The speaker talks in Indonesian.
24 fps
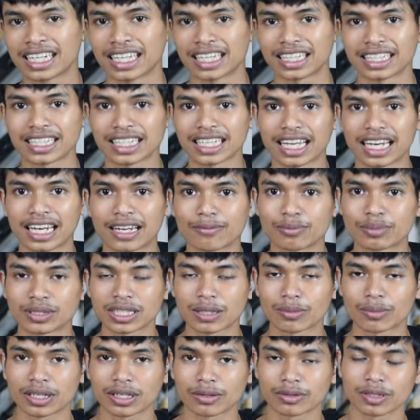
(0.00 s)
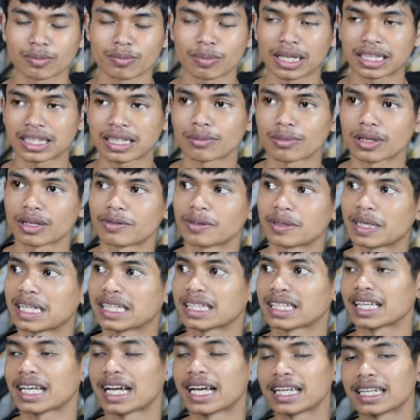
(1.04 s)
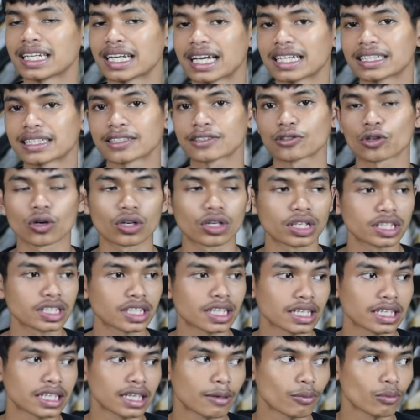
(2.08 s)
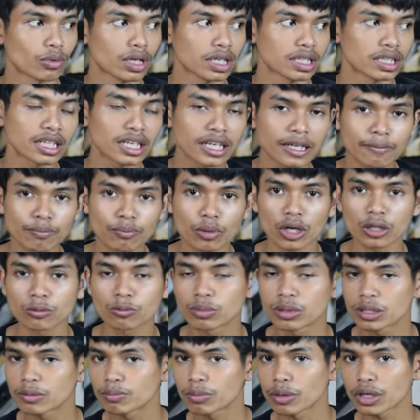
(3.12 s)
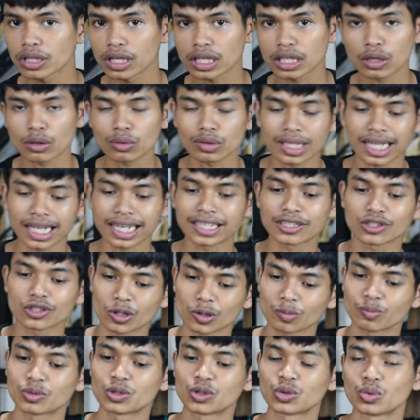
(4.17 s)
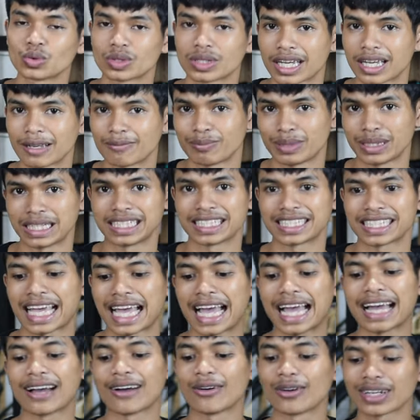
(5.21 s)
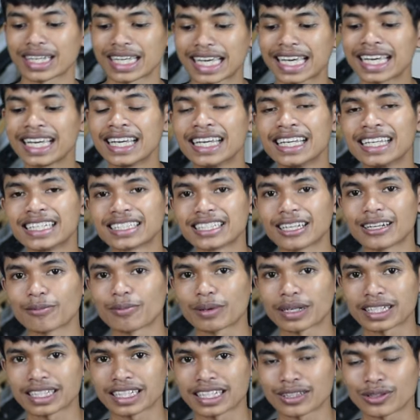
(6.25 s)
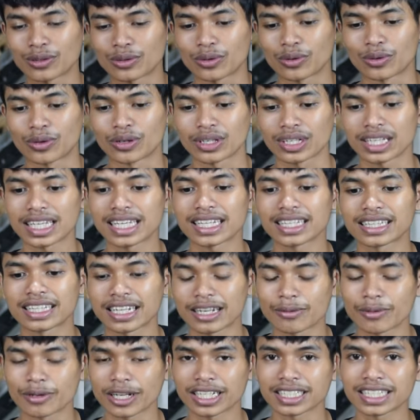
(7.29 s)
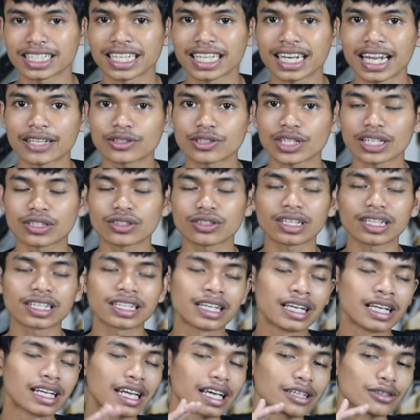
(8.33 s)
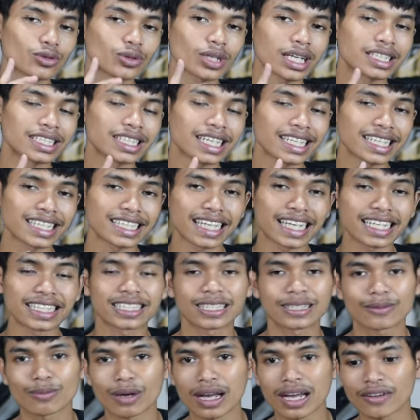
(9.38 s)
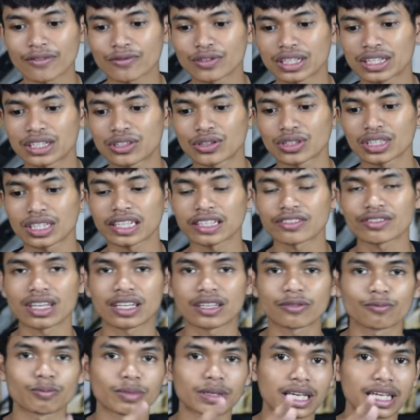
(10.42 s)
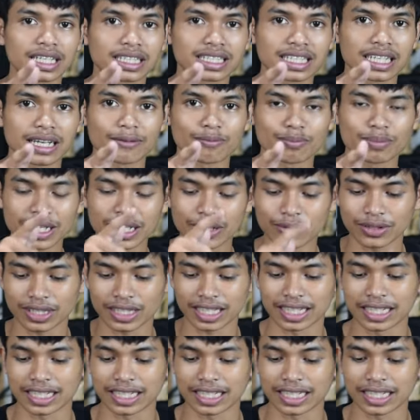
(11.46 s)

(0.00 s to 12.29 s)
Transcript: nanti kalian bisa berkesempatan mendapatkan aksesoris ada mulai tripod bipod atau teleskop juga bisa oke seperti itu oke terima kasih langsung langsung saja kita simak video tes FPS-nya berikut